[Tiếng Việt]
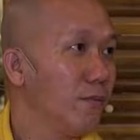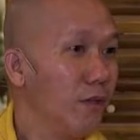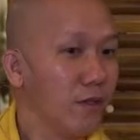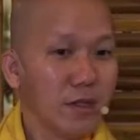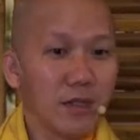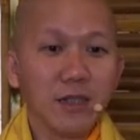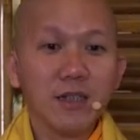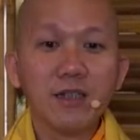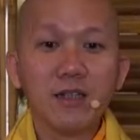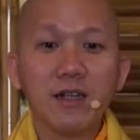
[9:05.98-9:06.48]

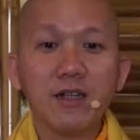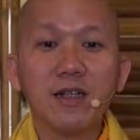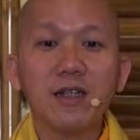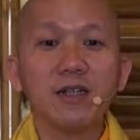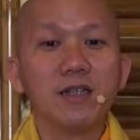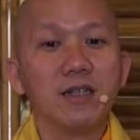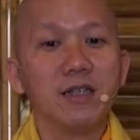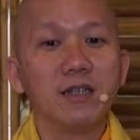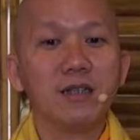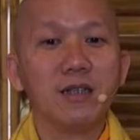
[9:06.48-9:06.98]
đó những cái đó
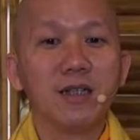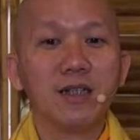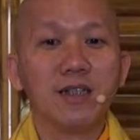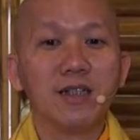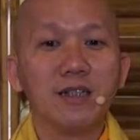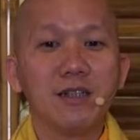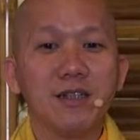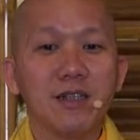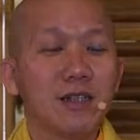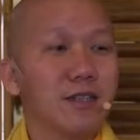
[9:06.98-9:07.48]
là gì những
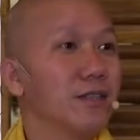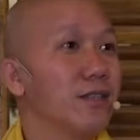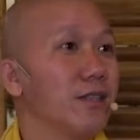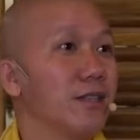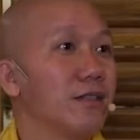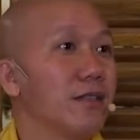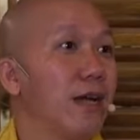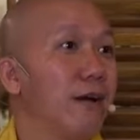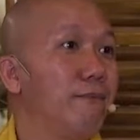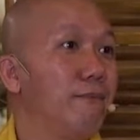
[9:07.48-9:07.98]
cái đó là cái
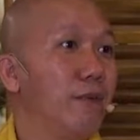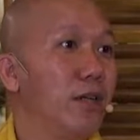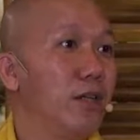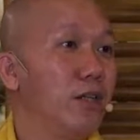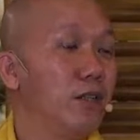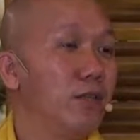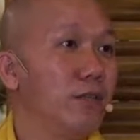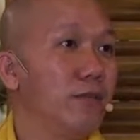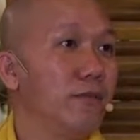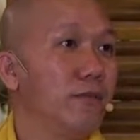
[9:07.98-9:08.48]
thiện tâm mình